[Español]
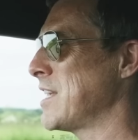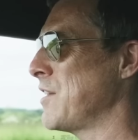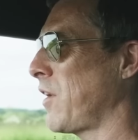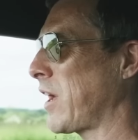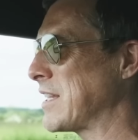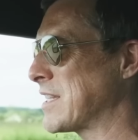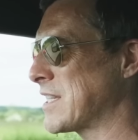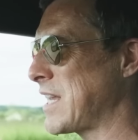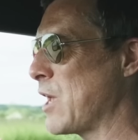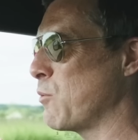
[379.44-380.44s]
A ver si me
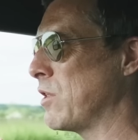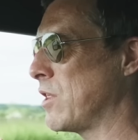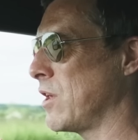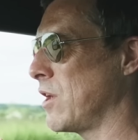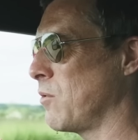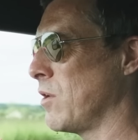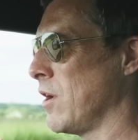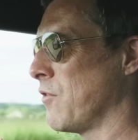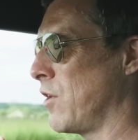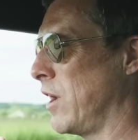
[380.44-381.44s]
puedo mantener contigo
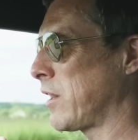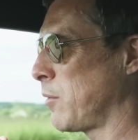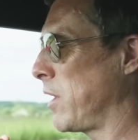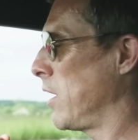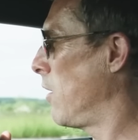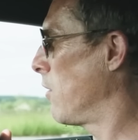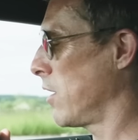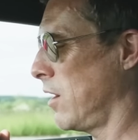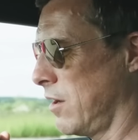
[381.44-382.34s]
un poco más de tiempo.